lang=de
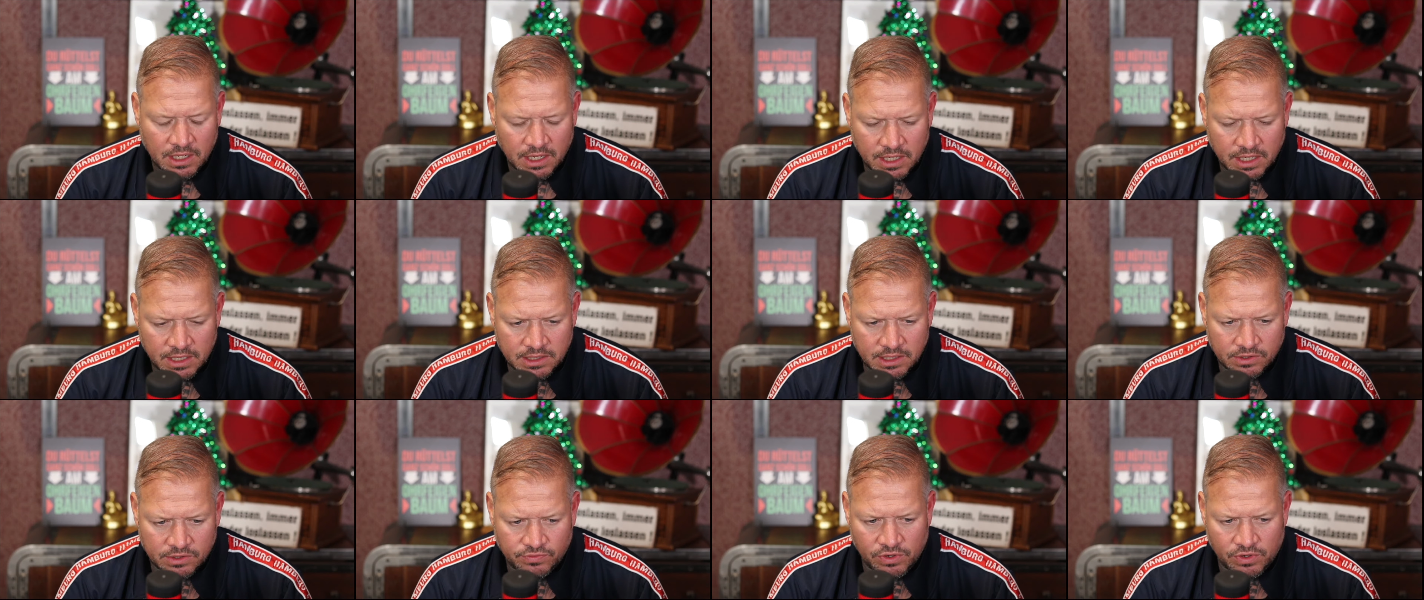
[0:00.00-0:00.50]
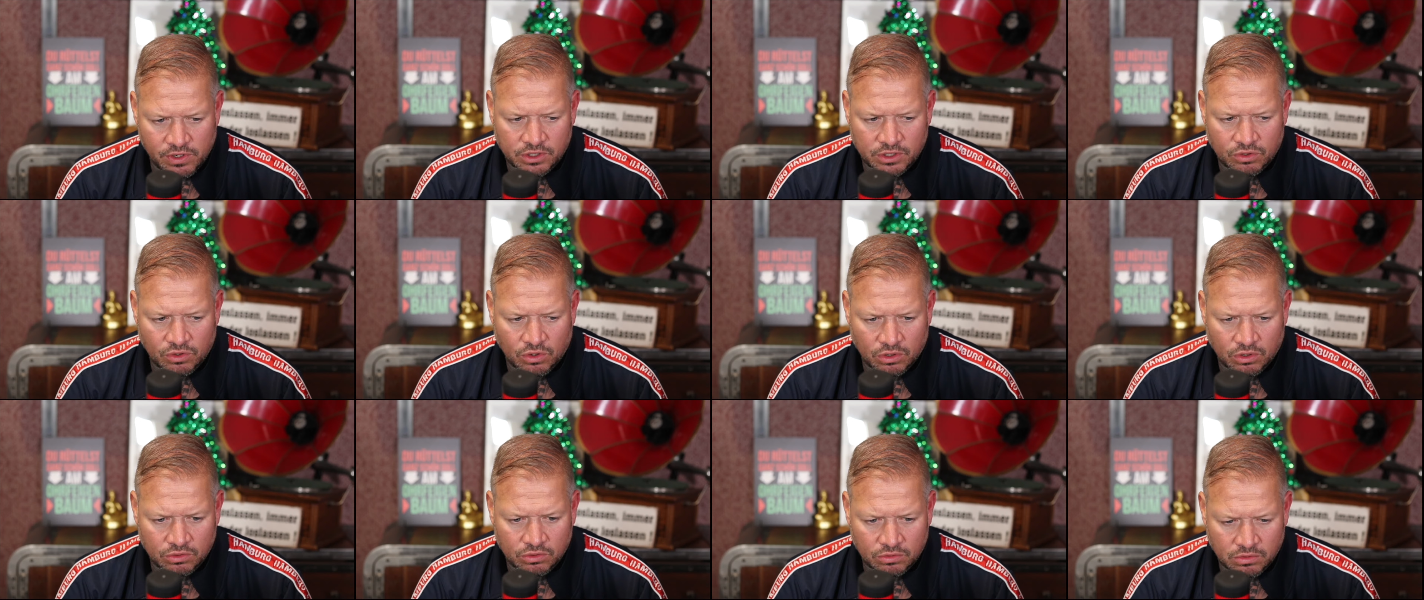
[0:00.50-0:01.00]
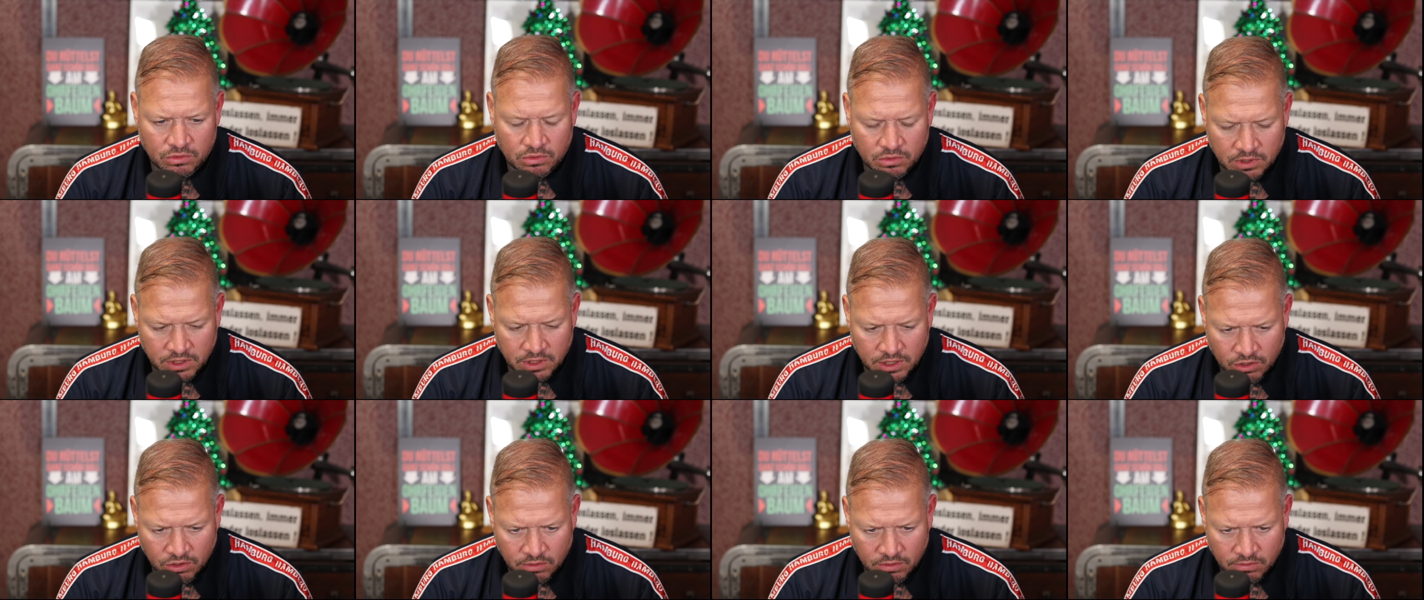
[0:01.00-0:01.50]
Ist das völlig in
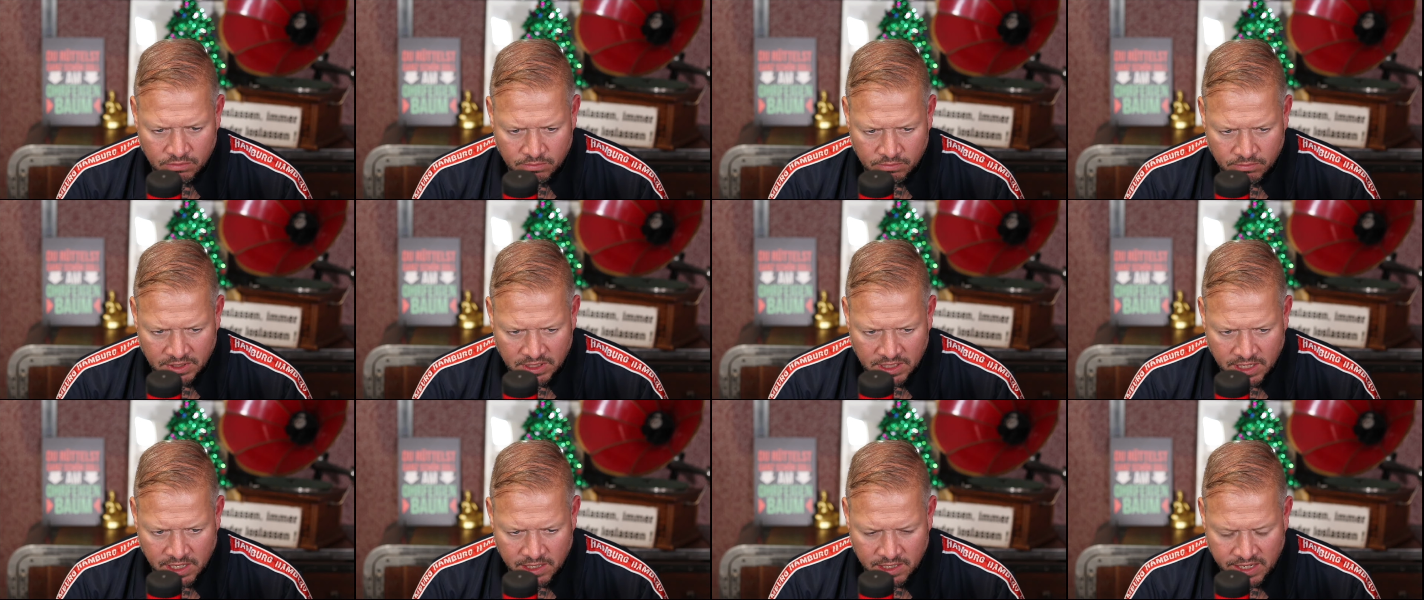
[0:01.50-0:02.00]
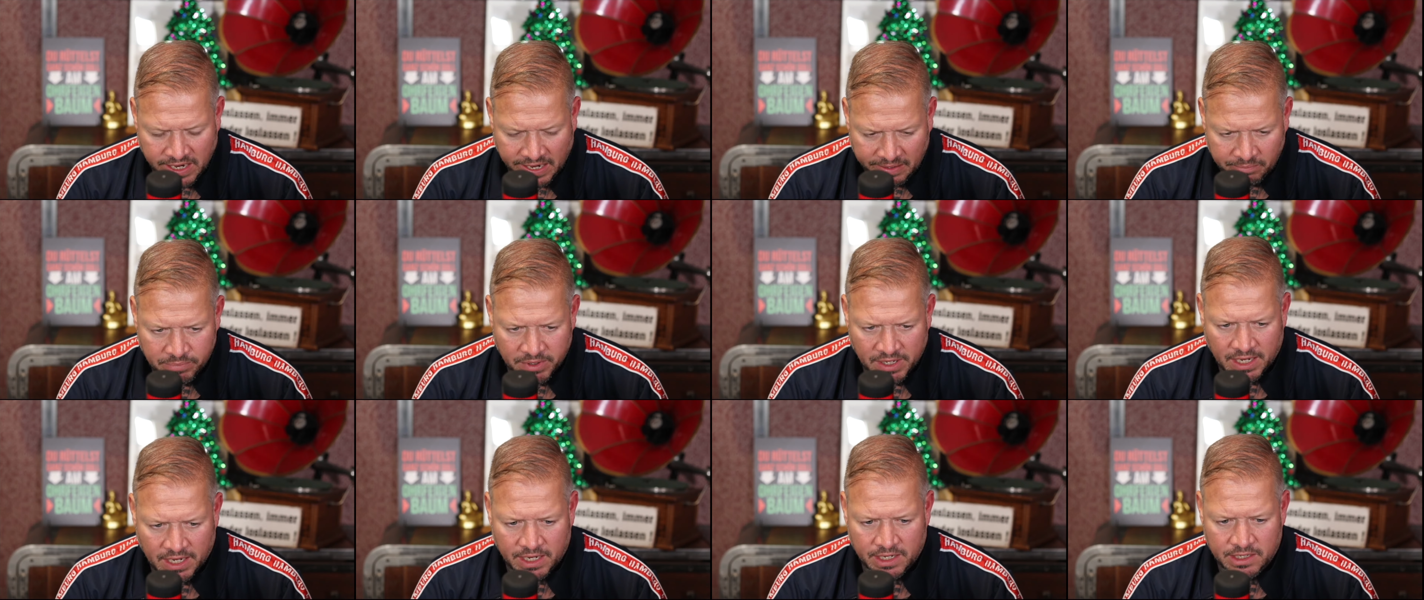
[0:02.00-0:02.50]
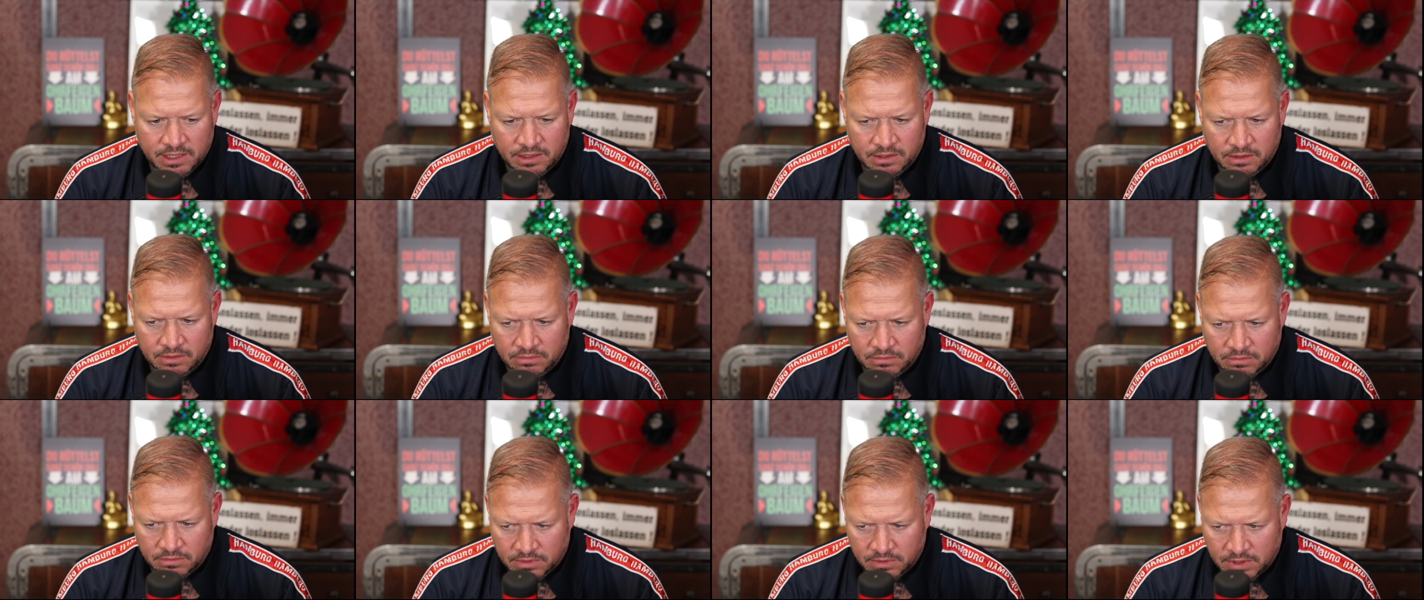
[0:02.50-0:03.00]
Ordnung? Ihr könnt mich gerne nett
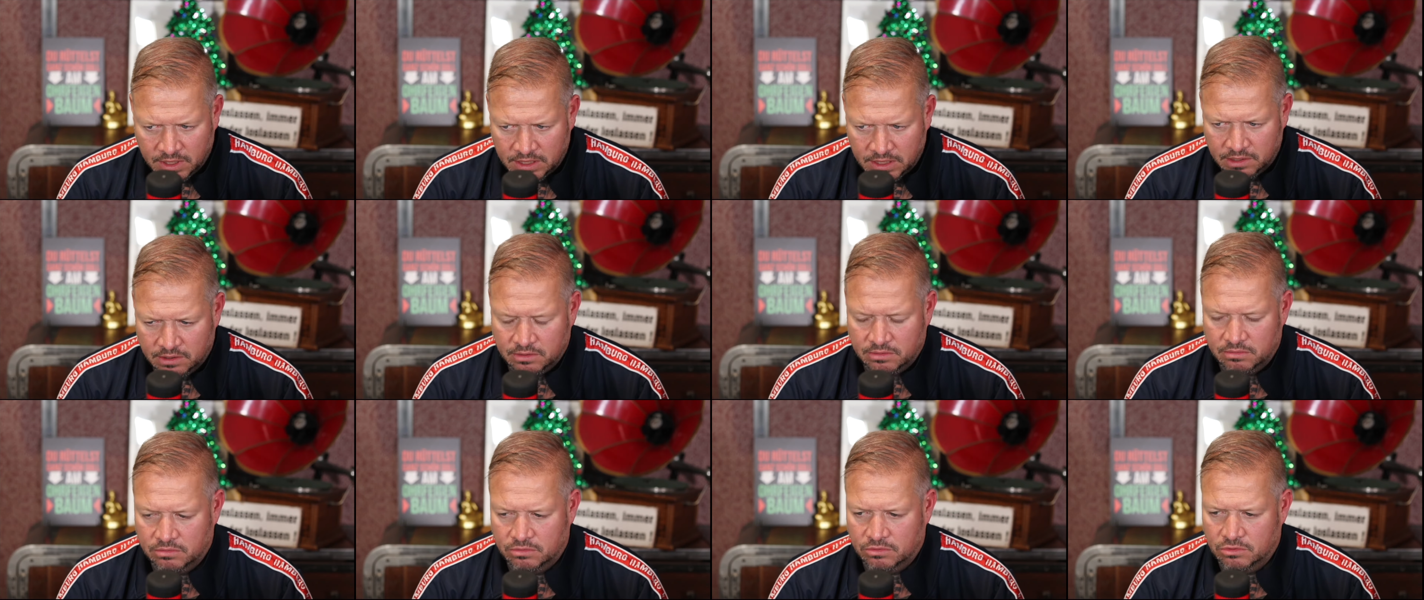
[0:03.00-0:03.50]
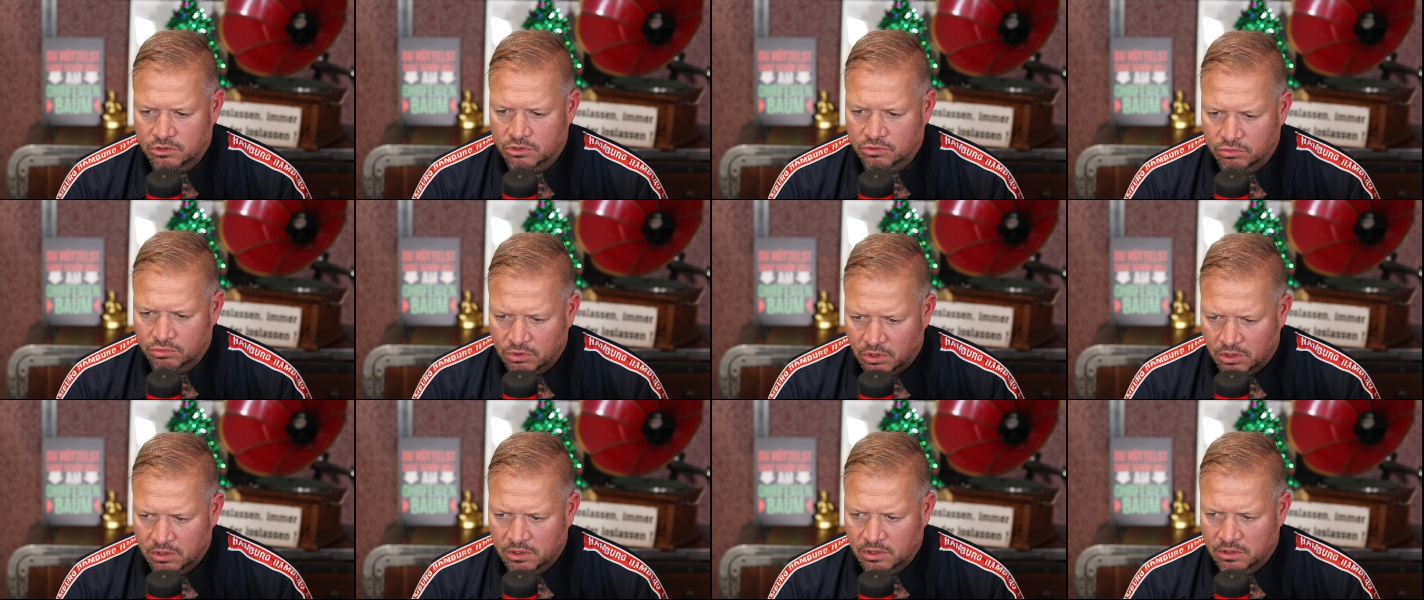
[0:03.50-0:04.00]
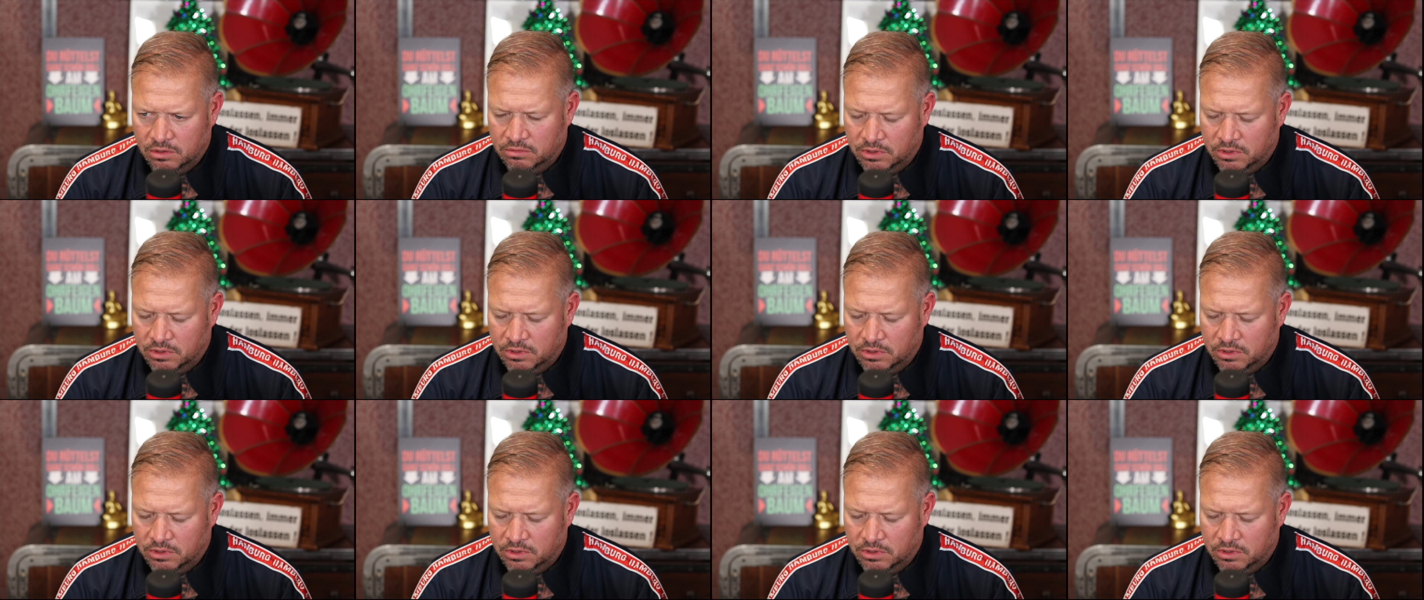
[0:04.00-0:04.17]
beleidigen, nicht zu doll,